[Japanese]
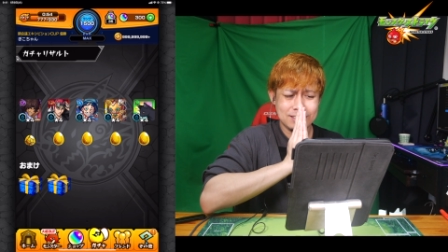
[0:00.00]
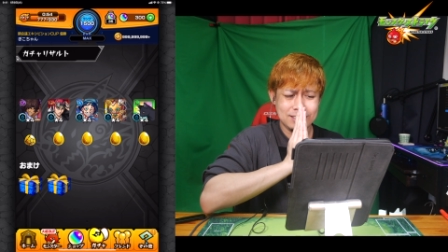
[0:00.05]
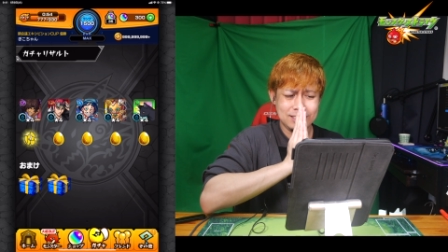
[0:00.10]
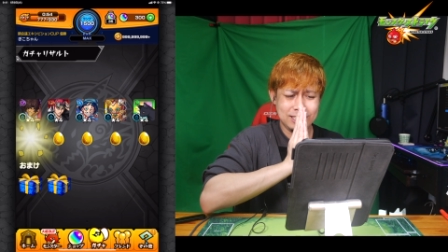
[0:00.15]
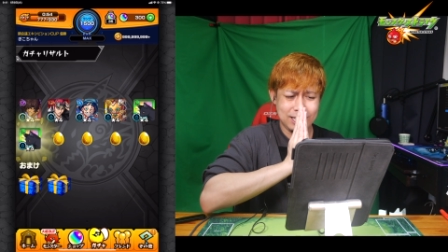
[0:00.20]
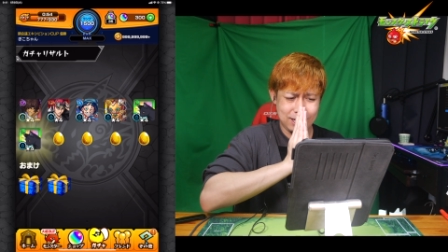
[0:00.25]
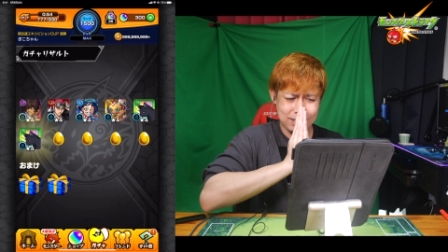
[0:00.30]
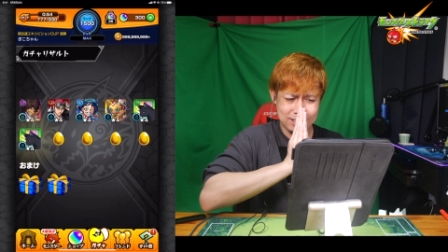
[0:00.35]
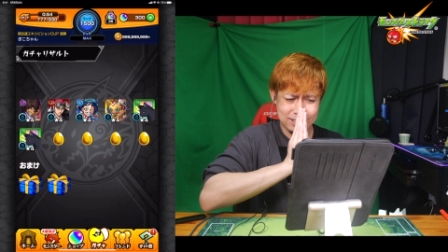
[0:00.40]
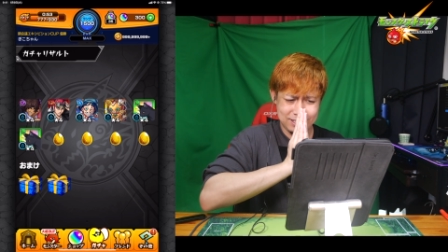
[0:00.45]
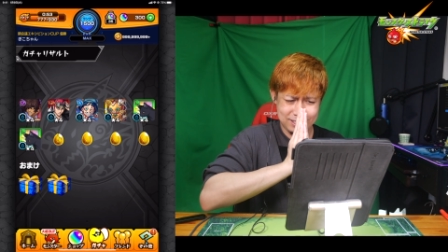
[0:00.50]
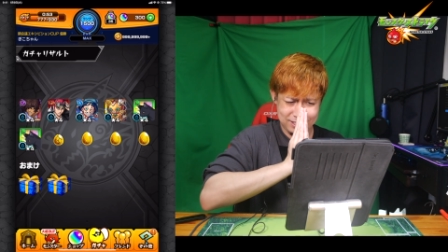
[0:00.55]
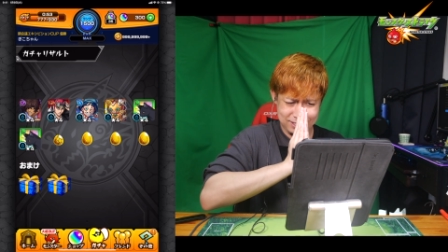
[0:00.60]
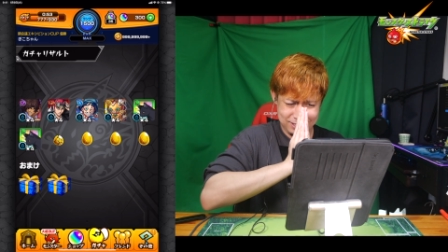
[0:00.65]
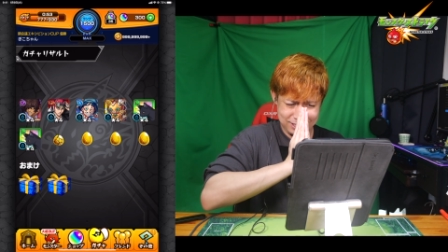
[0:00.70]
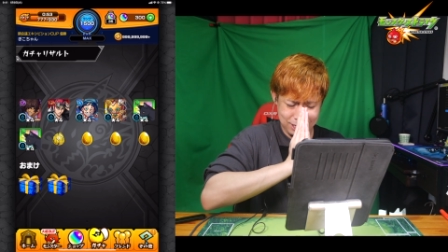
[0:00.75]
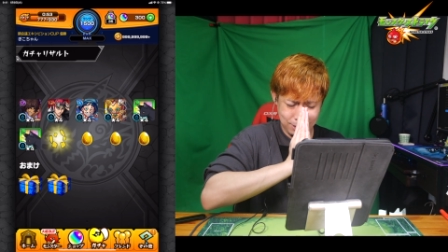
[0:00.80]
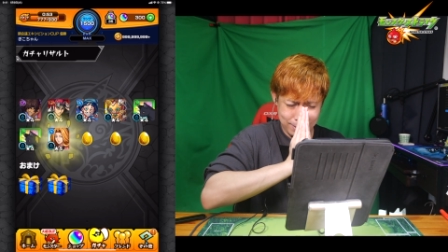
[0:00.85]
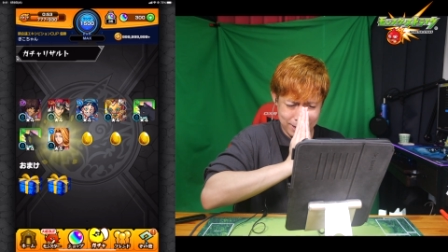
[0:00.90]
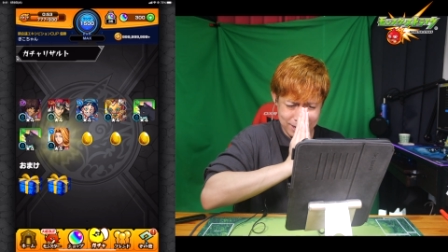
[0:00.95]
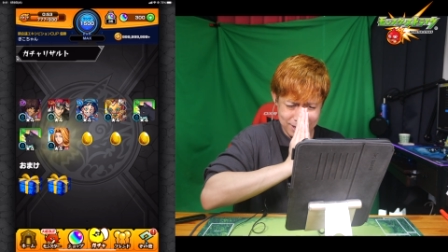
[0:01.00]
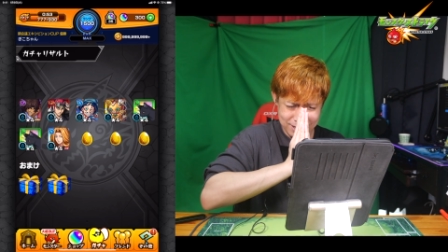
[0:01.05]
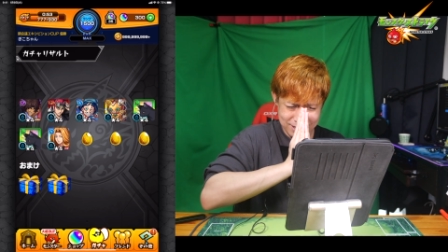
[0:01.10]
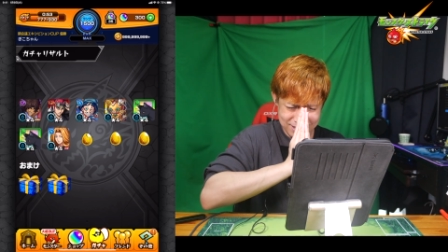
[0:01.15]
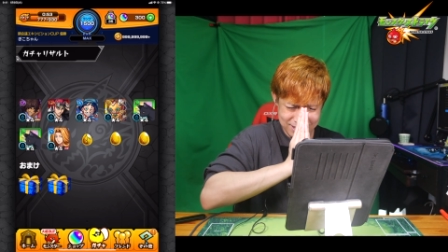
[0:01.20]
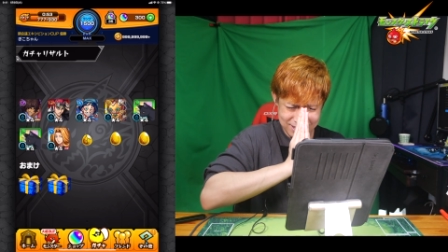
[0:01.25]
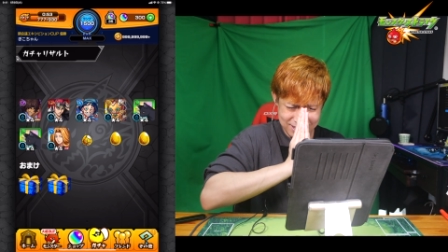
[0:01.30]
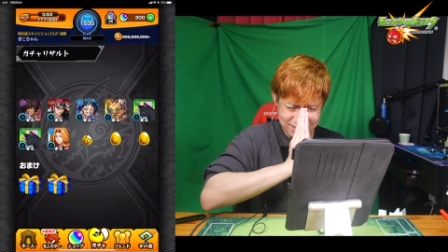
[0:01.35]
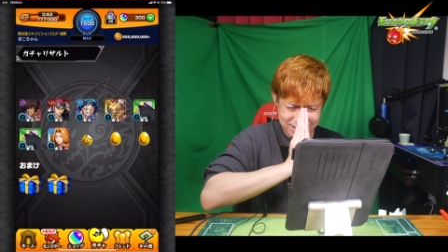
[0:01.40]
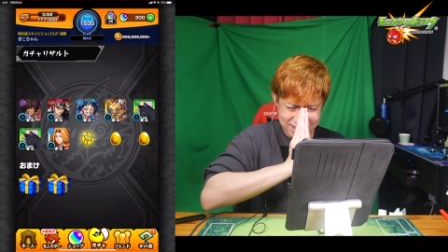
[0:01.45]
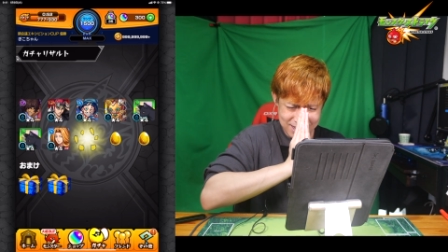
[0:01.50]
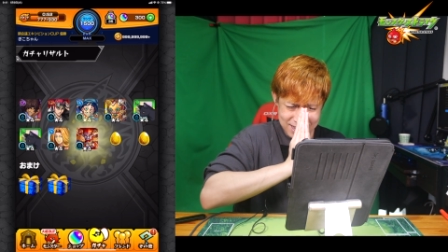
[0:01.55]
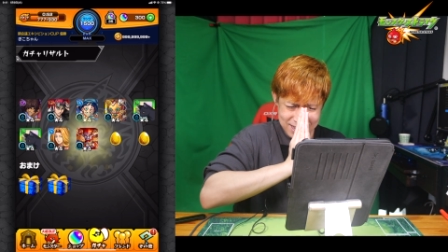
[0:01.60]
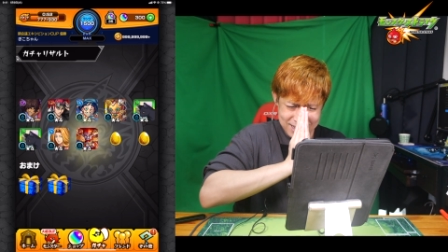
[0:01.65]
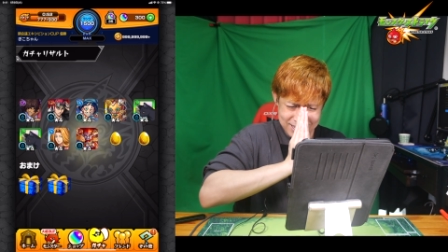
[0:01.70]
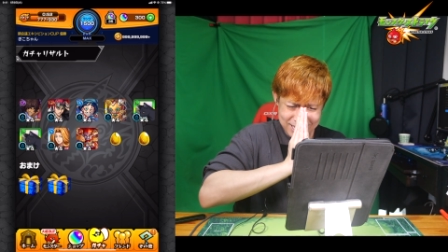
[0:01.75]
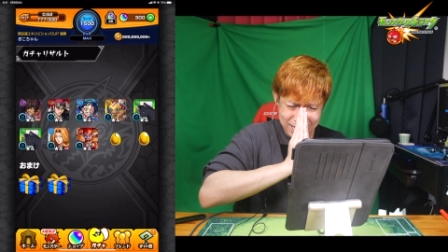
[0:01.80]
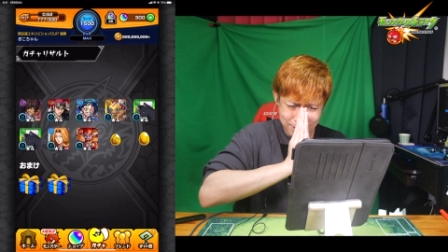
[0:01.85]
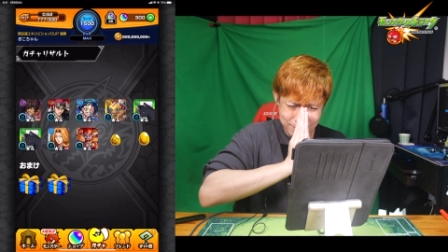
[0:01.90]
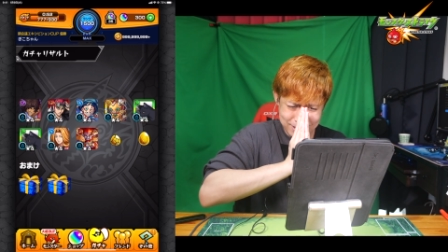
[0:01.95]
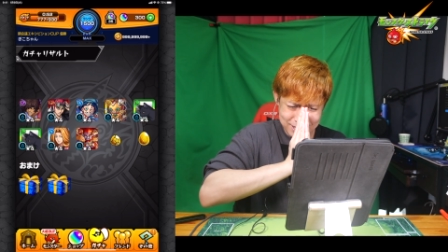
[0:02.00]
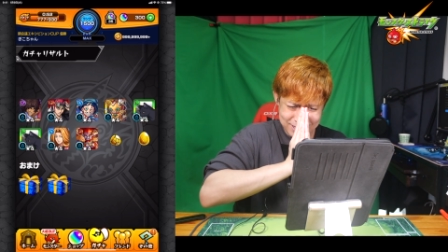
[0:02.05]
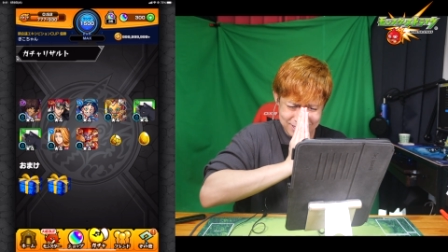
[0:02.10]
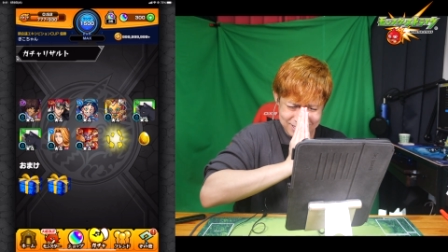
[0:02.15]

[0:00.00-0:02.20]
いややばい頼む